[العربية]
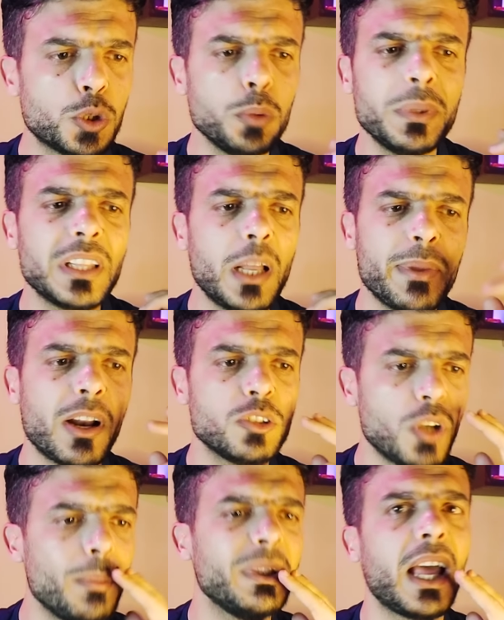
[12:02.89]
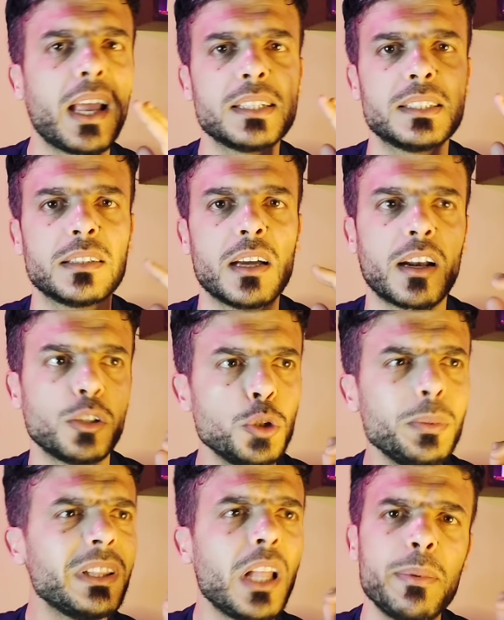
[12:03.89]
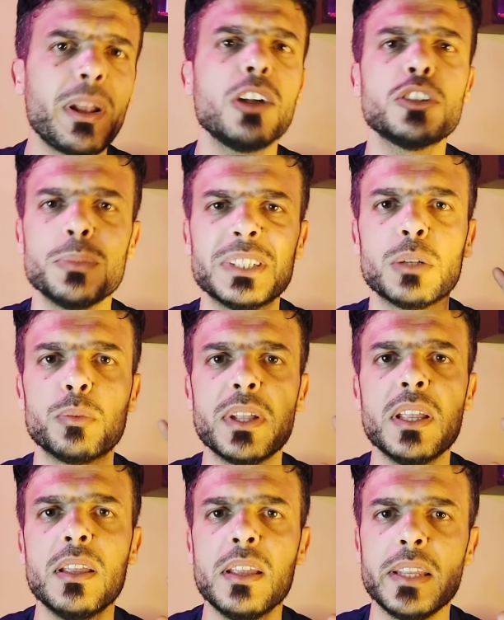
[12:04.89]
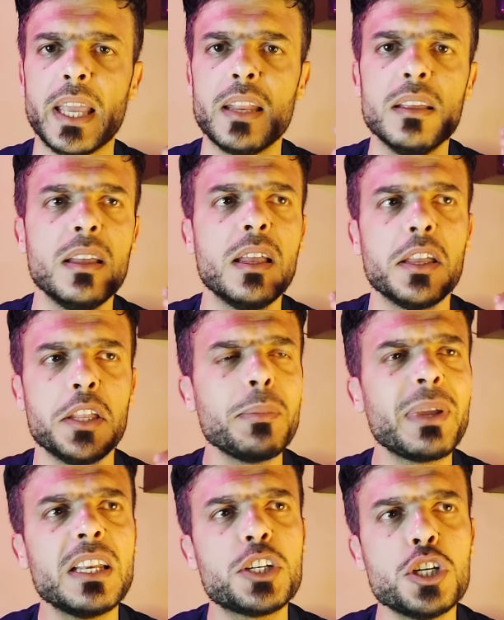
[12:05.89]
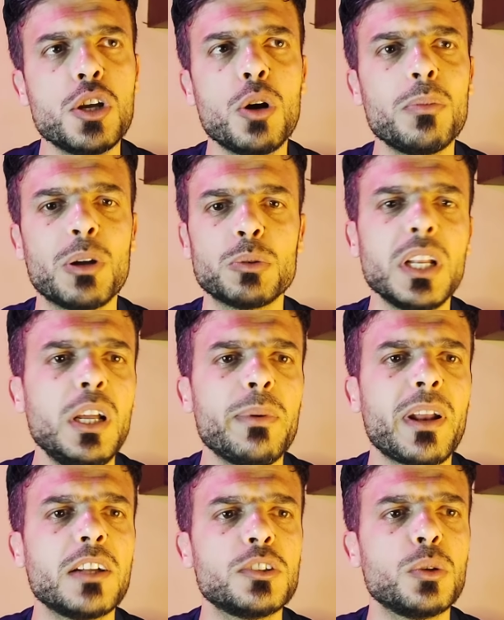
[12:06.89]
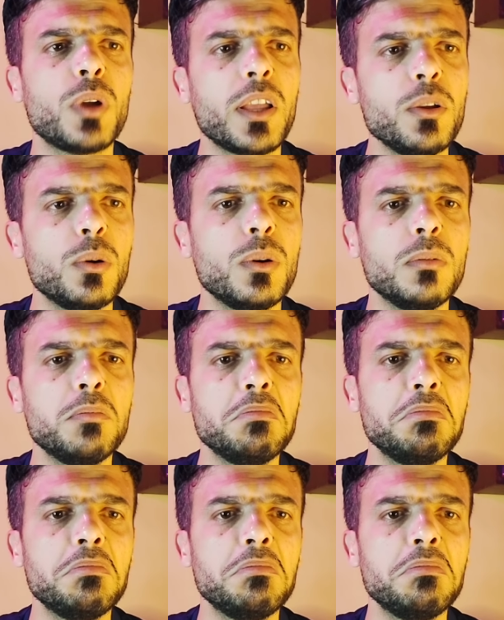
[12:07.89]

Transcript: شو بيطلع براسه عم يدخن سيكاره شو بيطلع براسه بيسوي يعني يمكن شي يوم لو طلع براسه انه خيو